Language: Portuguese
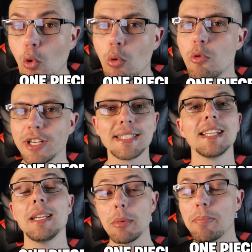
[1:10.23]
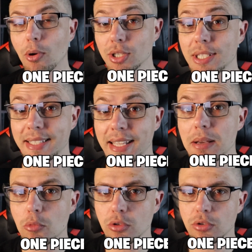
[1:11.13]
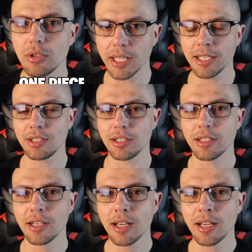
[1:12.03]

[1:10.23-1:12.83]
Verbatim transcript: como esse anime pode ser emocionante.